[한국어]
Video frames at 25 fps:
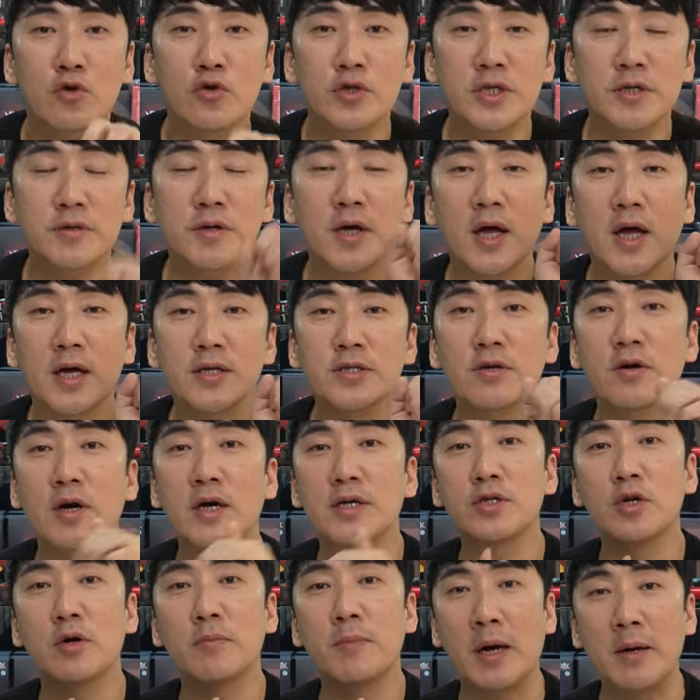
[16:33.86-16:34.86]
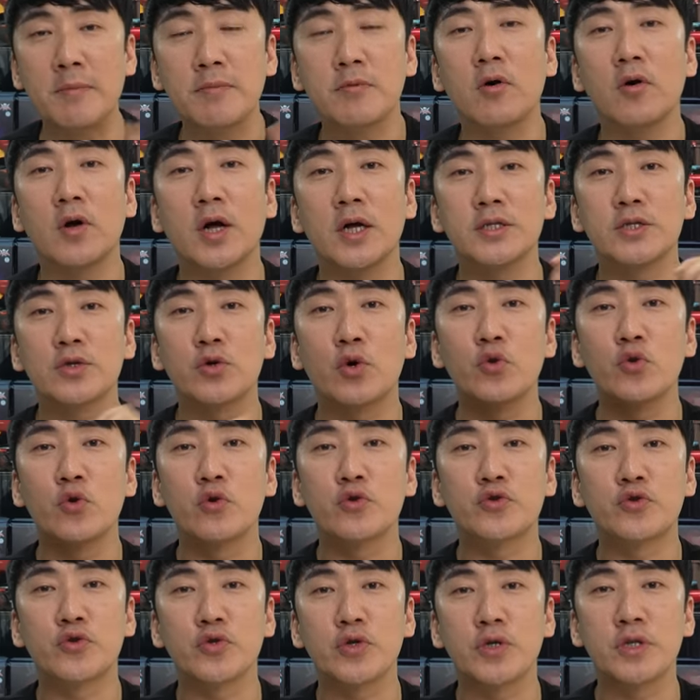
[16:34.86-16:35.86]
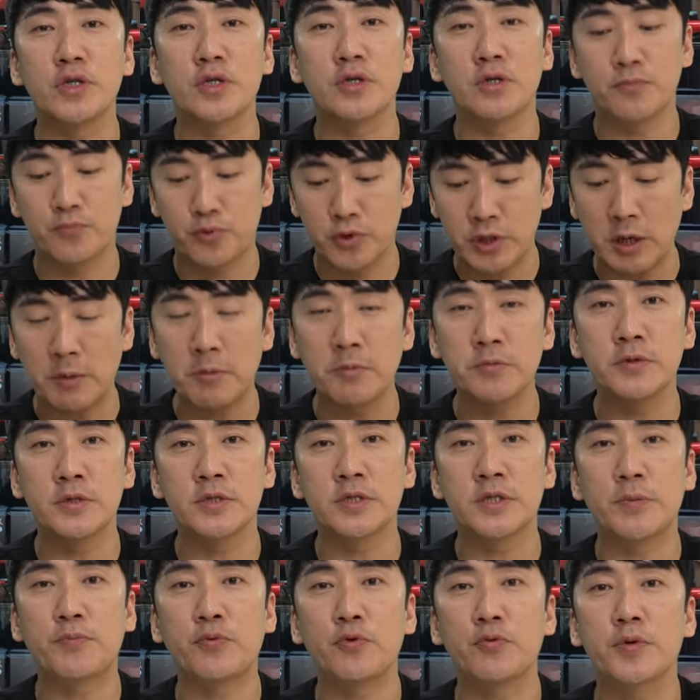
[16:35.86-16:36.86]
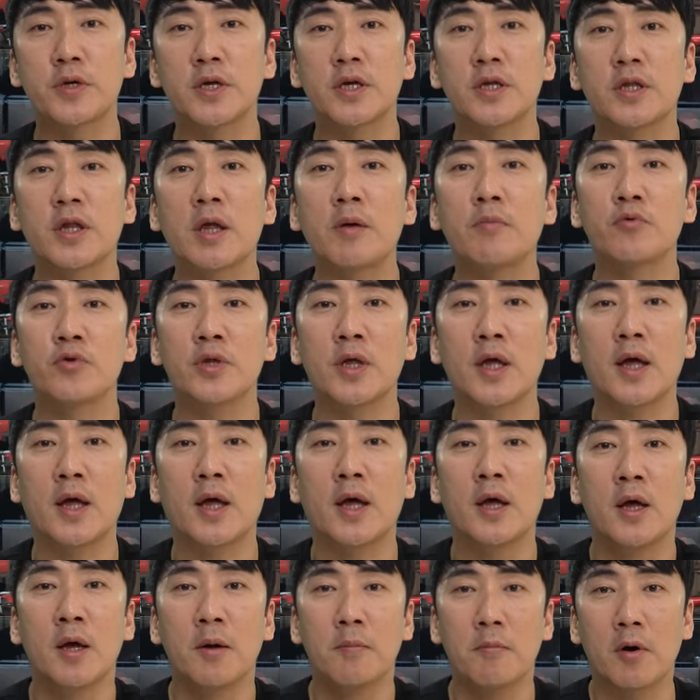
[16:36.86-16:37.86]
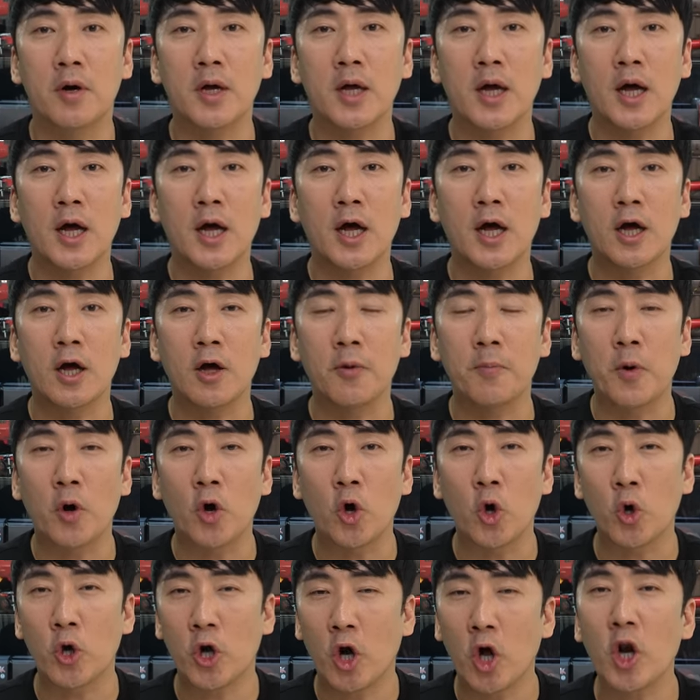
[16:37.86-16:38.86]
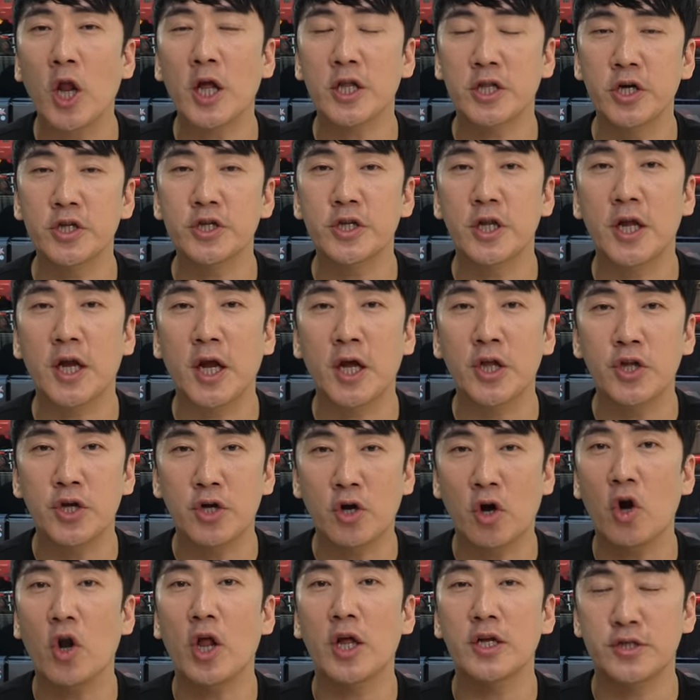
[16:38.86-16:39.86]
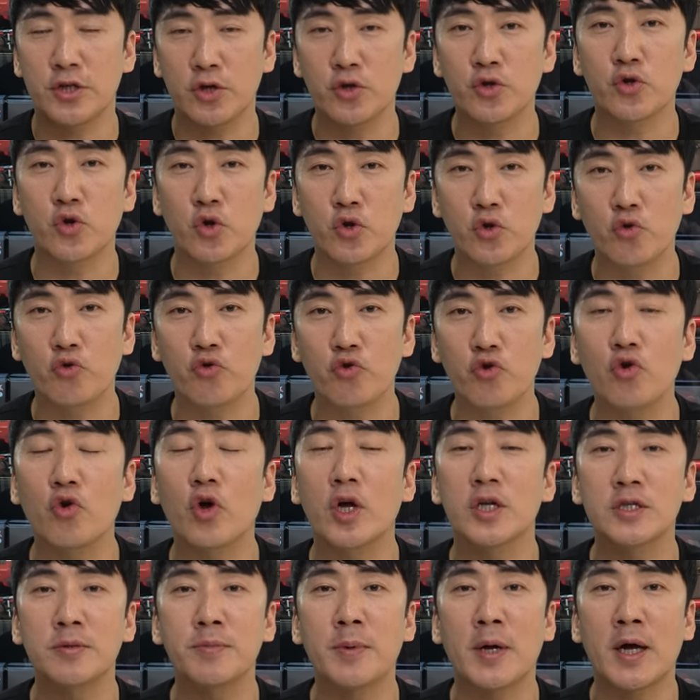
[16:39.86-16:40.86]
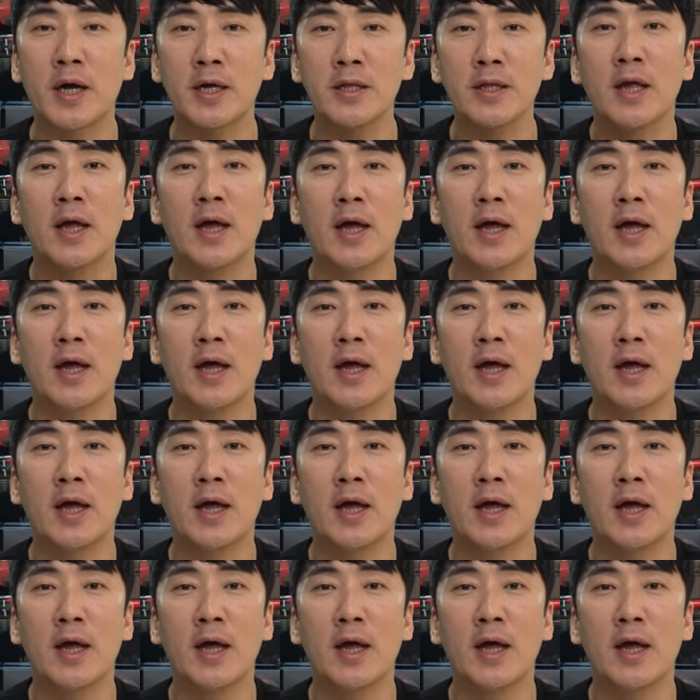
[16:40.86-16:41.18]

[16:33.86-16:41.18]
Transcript: 손쉽게 가져가서 마음껏 가지고 놀 수 있는 부담 없는 제품이기 때문에 뭔가 뭐 컬렉터들에게는 컬렉션으로도 훌륭하지만